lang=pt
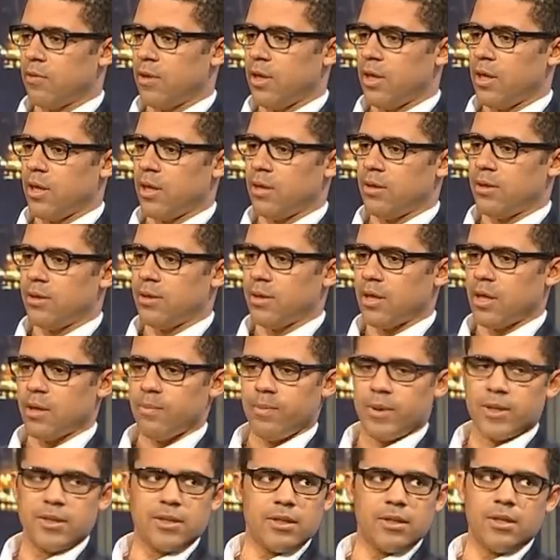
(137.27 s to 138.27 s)
dia a dizer
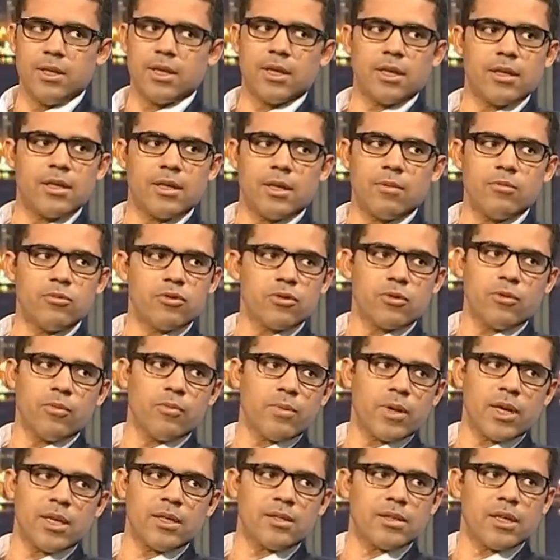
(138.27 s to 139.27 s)
para a síndica temos que
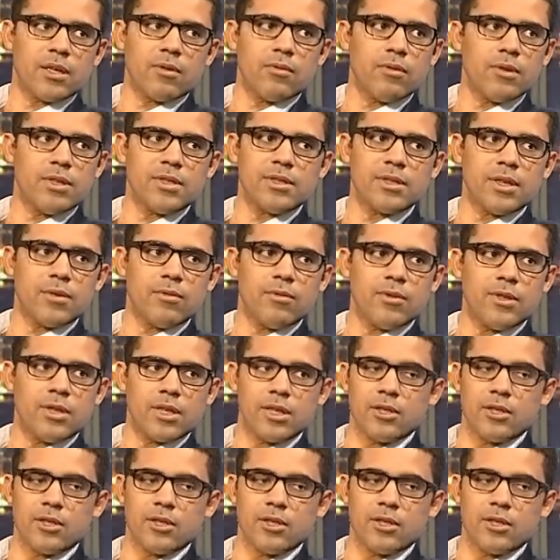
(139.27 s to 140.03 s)
comprar essa coleção e